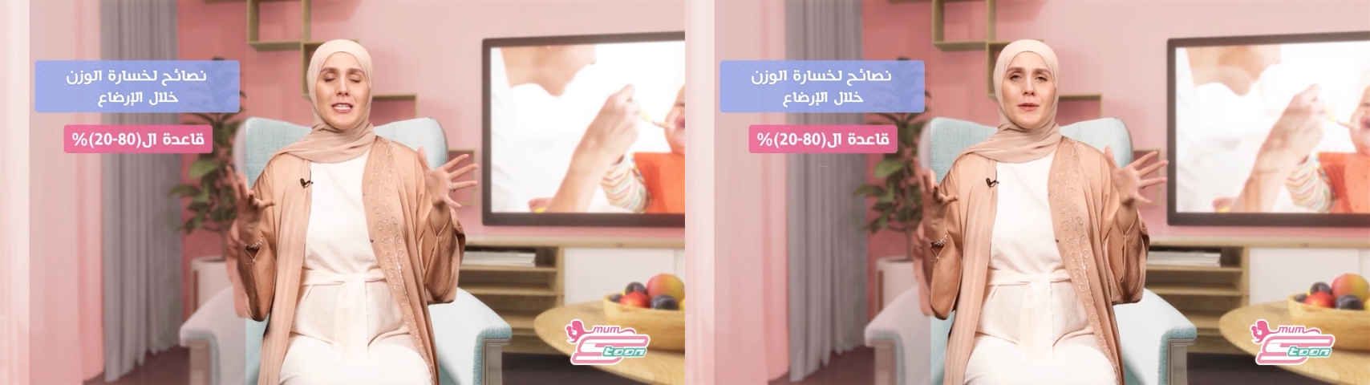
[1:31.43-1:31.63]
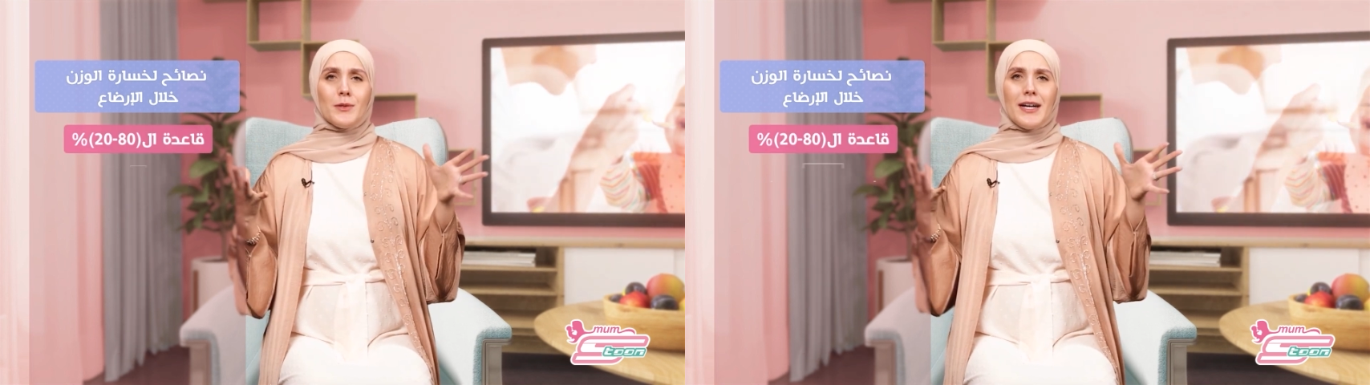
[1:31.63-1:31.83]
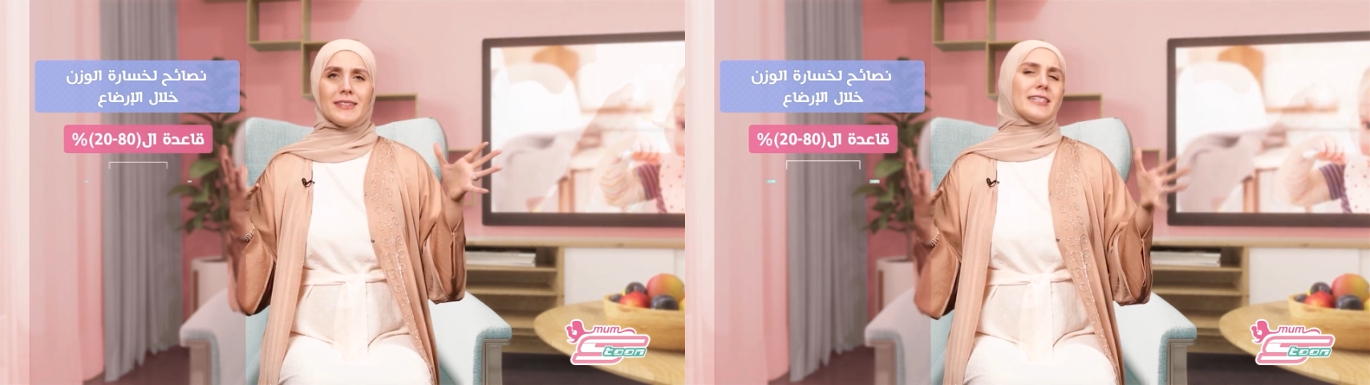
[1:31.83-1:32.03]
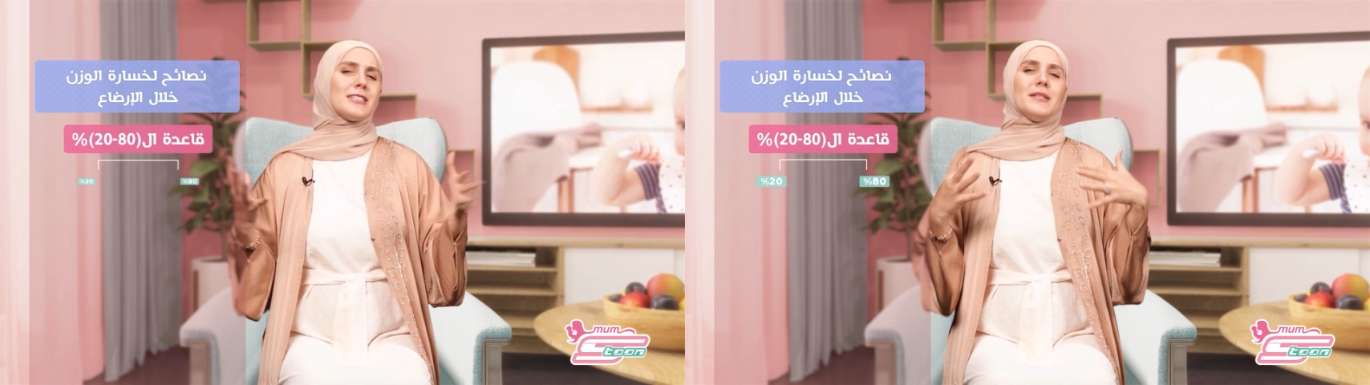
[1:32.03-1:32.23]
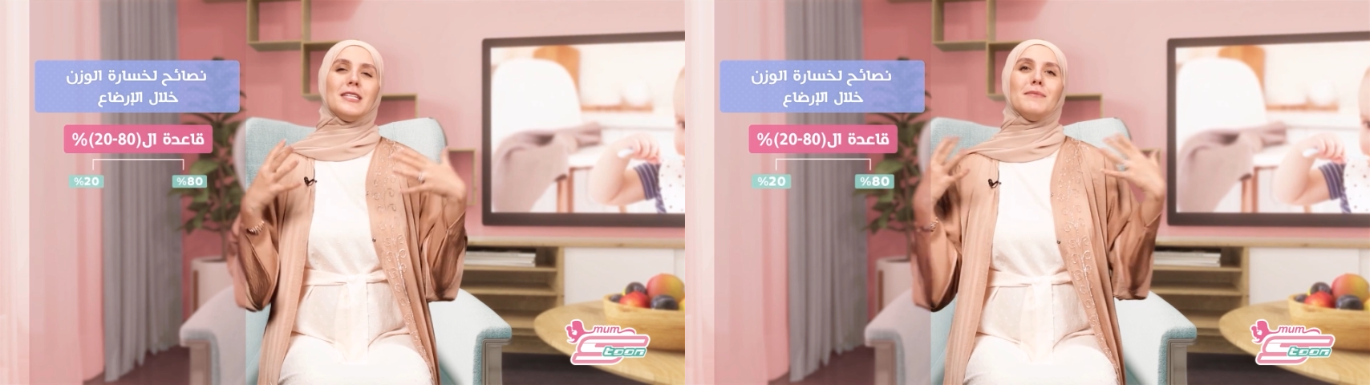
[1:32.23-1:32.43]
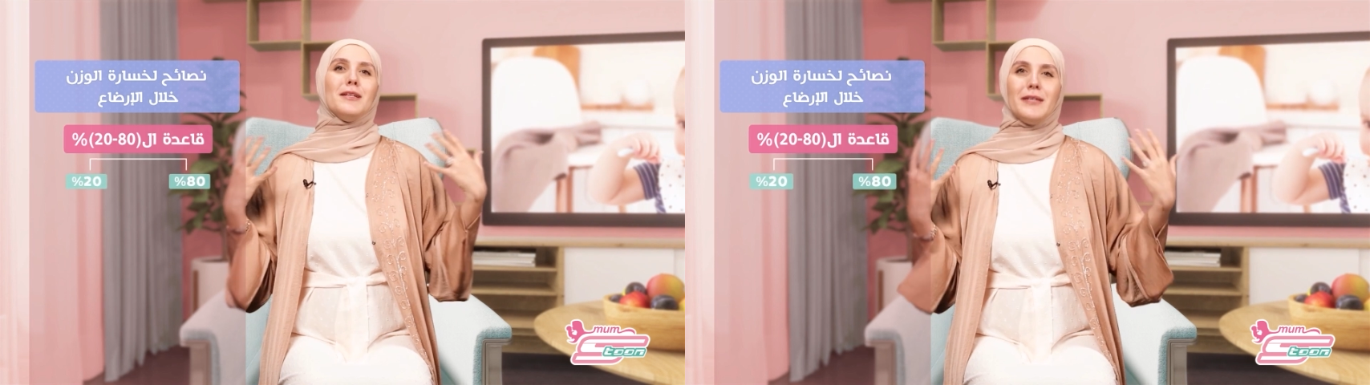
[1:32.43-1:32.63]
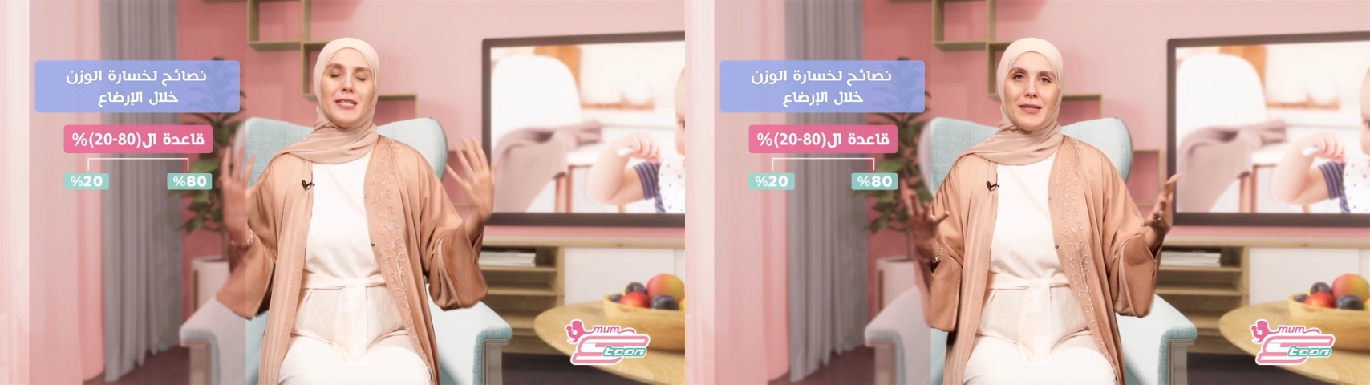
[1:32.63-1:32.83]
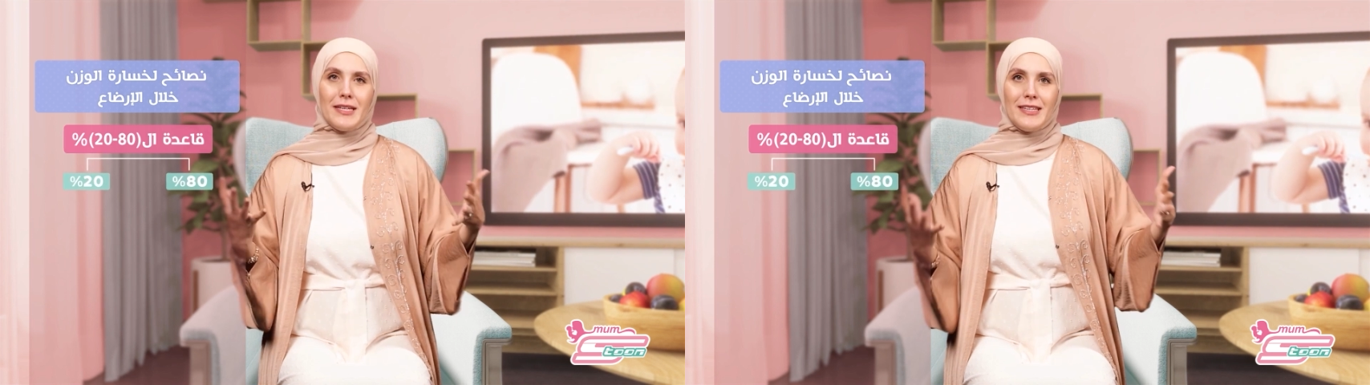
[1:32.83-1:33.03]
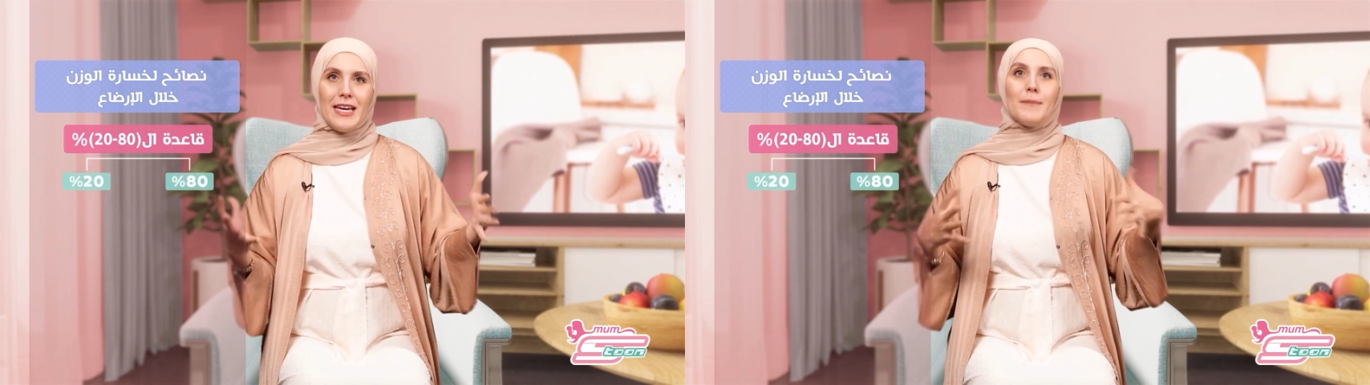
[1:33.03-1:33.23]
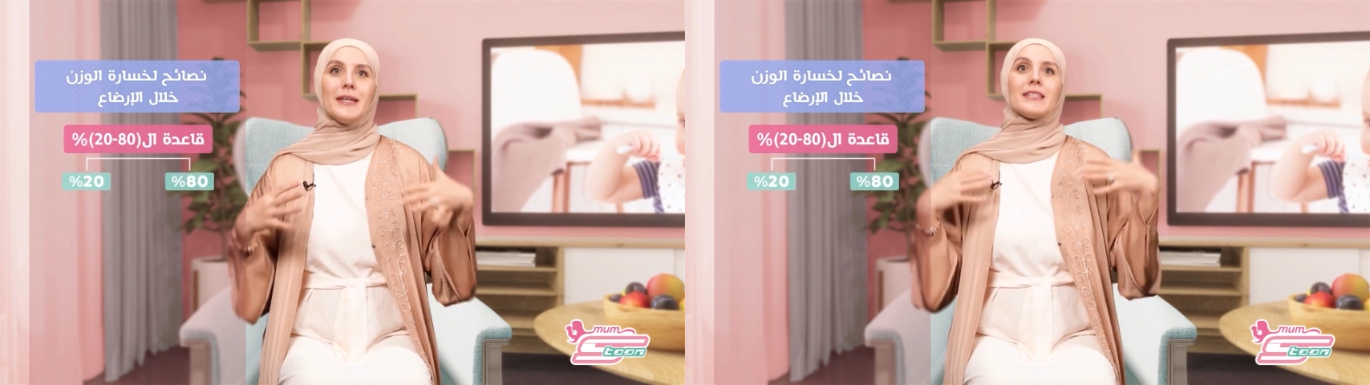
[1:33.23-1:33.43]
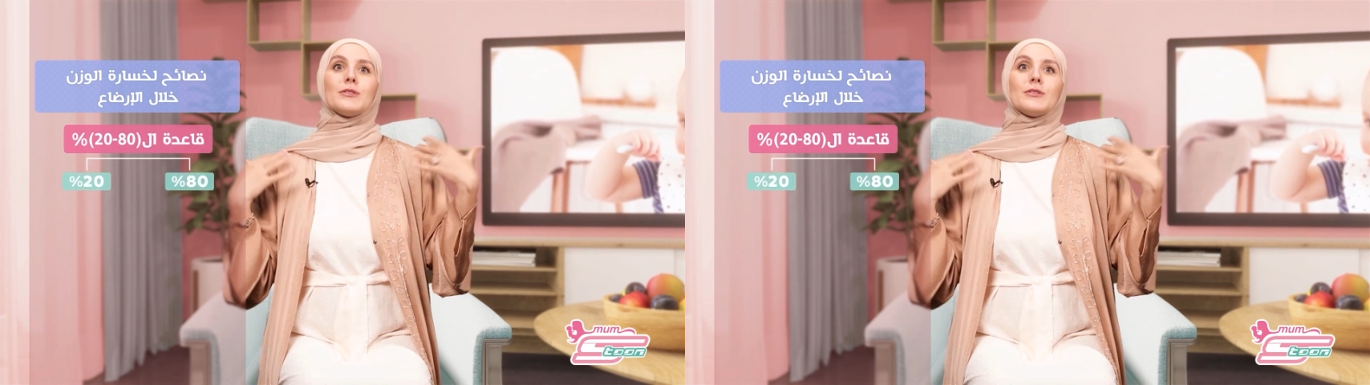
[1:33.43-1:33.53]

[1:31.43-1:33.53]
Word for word: من وقتك 80% من ايامك